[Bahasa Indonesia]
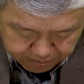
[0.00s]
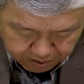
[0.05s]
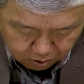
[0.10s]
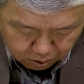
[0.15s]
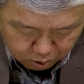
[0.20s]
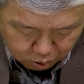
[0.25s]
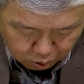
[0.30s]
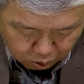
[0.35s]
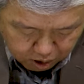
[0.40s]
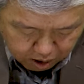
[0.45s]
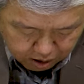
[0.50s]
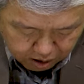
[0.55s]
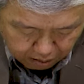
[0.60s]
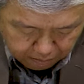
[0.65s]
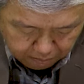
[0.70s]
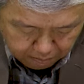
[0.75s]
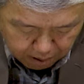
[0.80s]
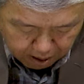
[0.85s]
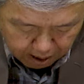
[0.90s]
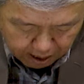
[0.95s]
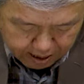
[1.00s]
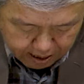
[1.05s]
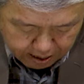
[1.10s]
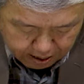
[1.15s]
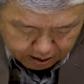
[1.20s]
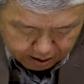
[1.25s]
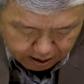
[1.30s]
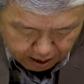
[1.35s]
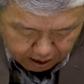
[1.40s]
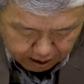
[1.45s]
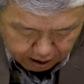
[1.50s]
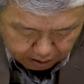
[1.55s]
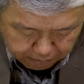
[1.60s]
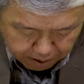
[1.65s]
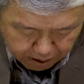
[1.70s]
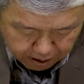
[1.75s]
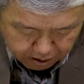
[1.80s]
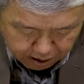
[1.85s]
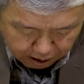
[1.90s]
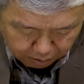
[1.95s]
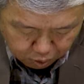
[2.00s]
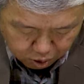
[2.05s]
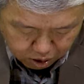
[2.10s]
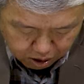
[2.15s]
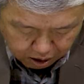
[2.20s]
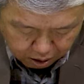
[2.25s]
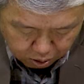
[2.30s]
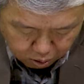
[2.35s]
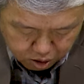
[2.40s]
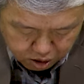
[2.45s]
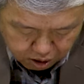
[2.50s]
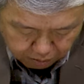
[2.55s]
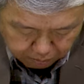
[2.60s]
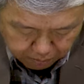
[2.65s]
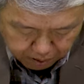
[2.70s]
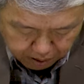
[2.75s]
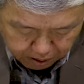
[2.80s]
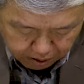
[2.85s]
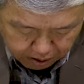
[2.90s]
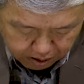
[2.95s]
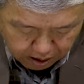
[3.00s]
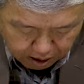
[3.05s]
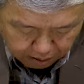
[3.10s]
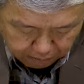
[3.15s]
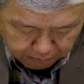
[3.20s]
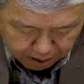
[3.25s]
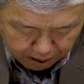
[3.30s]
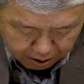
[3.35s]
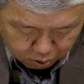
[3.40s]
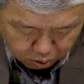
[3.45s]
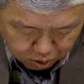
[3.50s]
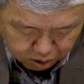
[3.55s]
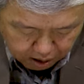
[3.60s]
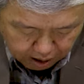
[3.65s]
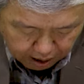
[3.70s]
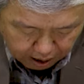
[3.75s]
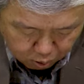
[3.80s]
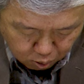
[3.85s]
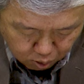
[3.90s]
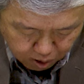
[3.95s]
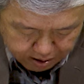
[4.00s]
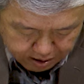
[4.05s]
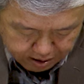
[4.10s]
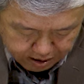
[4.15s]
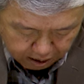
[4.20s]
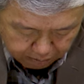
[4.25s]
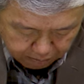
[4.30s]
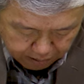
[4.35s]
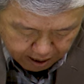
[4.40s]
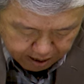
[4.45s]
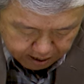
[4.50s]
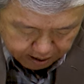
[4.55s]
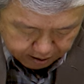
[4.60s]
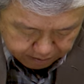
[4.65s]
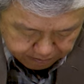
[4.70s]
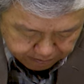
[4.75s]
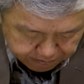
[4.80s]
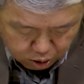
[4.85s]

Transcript: untuk tetap melayani di hadapan tabut itu seperti yang patut dilakukan setiap hari.